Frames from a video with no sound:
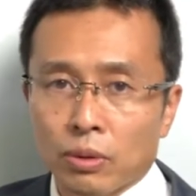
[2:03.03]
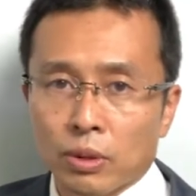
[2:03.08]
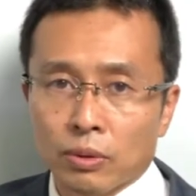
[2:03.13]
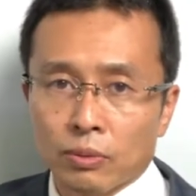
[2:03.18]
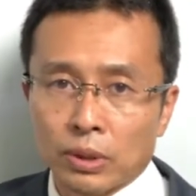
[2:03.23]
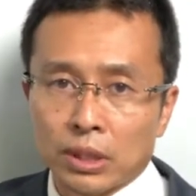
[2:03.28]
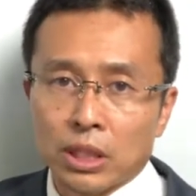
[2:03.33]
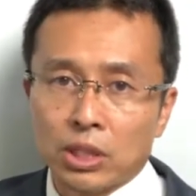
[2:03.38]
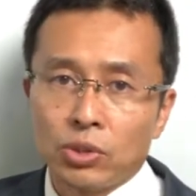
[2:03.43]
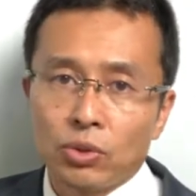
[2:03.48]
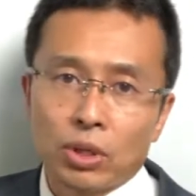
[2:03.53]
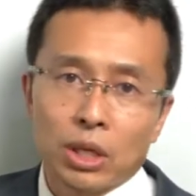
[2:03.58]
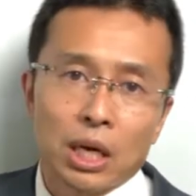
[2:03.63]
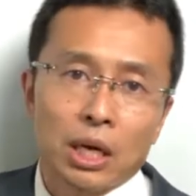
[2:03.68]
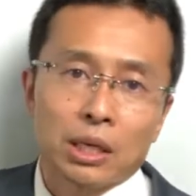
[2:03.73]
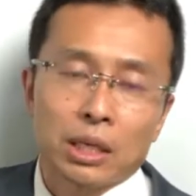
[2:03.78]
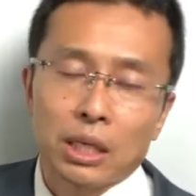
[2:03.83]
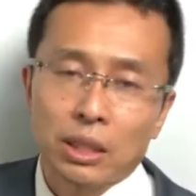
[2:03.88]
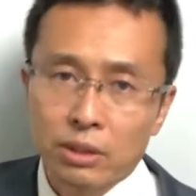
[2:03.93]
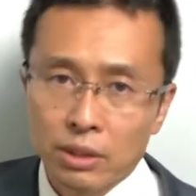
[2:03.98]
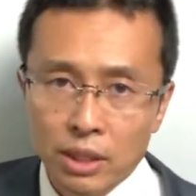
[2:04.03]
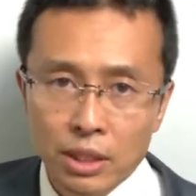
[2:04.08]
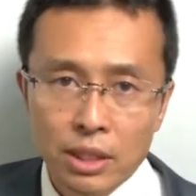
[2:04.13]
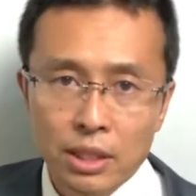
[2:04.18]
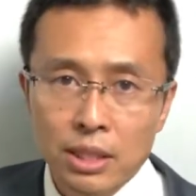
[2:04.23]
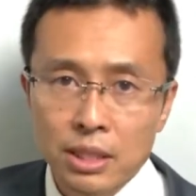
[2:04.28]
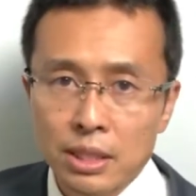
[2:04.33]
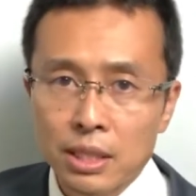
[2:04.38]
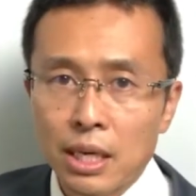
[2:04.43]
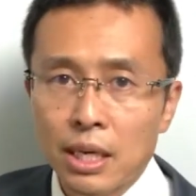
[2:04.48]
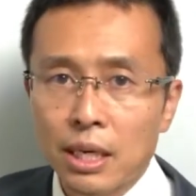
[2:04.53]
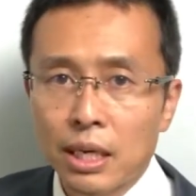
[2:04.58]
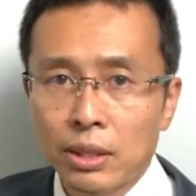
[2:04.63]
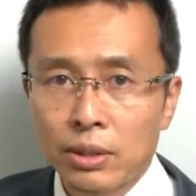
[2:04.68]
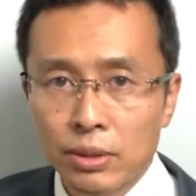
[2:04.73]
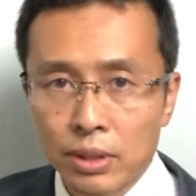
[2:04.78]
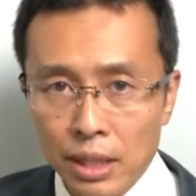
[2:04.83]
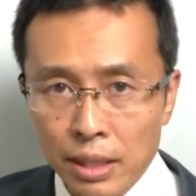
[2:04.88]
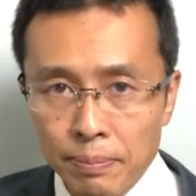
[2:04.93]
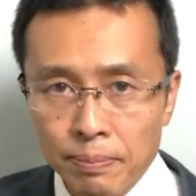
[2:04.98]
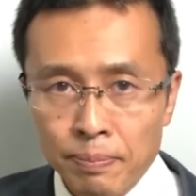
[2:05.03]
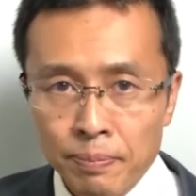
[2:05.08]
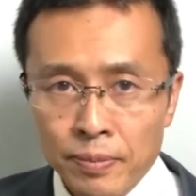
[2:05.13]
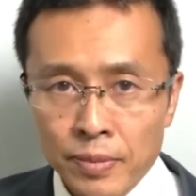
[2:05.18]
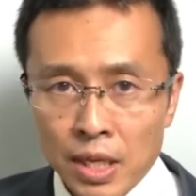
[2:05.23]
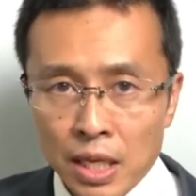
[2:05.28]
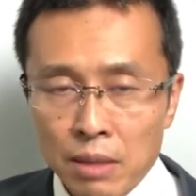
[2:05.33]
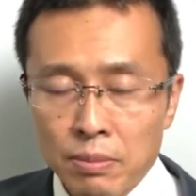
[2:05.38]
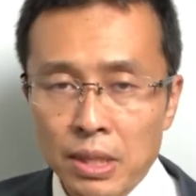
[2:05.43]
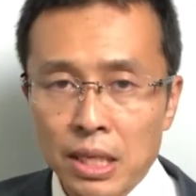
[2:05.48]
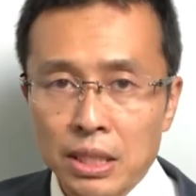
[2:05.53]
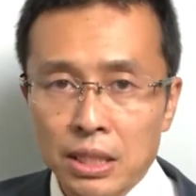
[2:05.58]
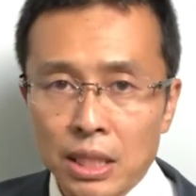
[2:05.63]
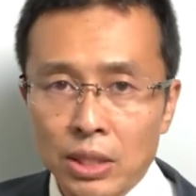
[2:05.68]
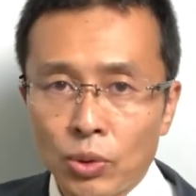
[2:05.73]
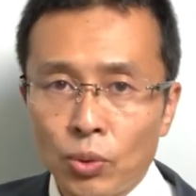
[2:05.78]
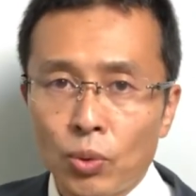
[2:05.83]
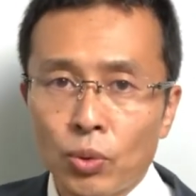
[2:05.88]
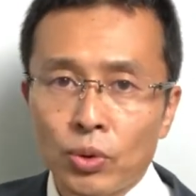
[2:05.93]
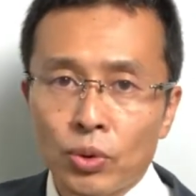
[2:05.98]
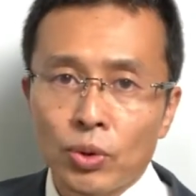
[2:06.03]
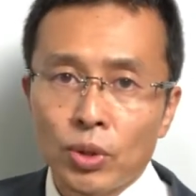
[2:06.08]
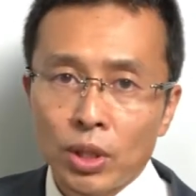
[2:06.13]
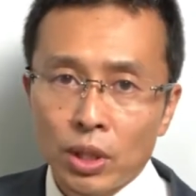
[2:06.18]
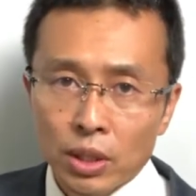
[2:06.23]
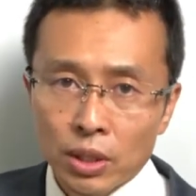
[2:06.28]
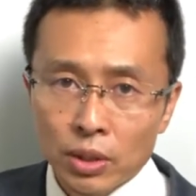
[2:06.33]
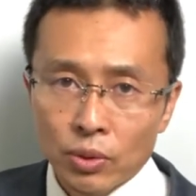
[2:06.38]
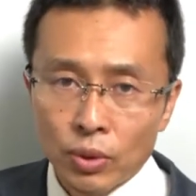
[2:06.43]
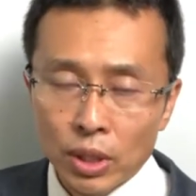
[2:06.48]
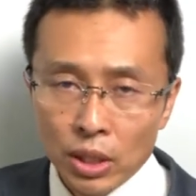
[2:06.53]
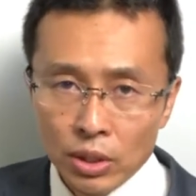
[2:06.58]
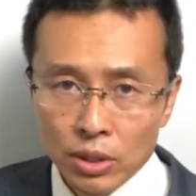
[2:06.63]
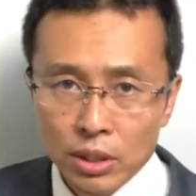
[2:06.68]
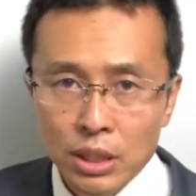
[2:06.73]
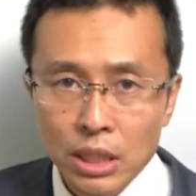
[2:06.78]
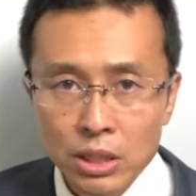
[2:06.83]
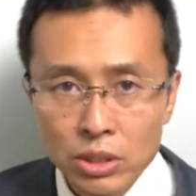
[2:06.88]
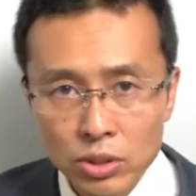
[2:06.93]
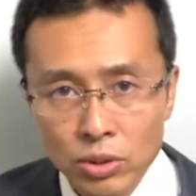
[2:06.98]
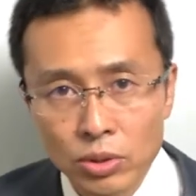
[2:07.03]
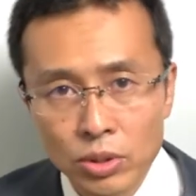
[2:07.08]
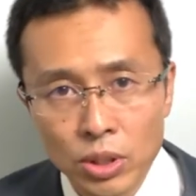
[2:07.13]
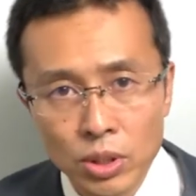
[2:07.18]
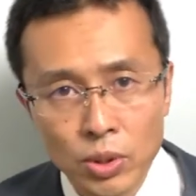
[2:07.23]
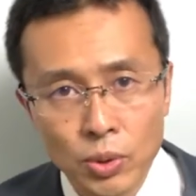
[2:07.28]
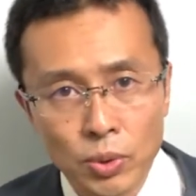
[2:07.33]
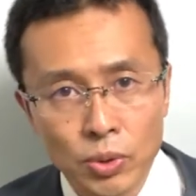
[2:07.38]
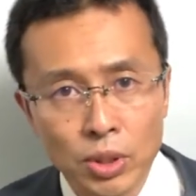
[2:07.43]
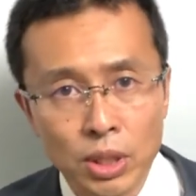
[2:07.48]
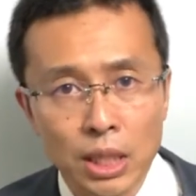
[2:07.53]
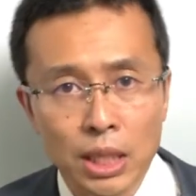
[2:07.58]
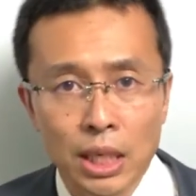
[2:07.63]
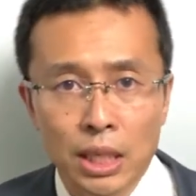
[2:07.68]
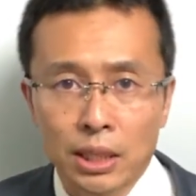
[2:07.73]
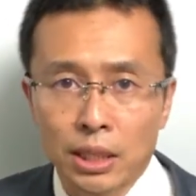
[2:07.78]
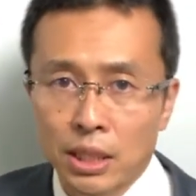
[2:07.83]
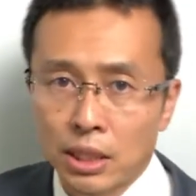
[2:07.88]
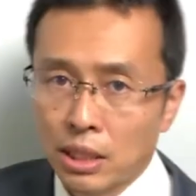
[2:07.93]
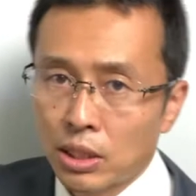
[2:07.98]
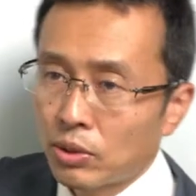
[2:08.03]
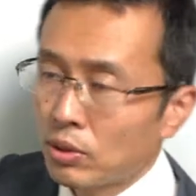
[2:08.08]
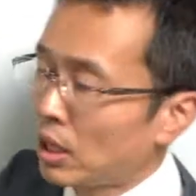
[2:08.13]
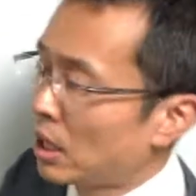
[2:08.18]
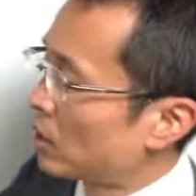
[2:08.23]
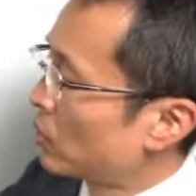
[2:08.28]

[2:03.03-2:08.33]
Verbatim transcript: 私の感覚的に正確に皆さんのよりお役に立つようにということで改定したのが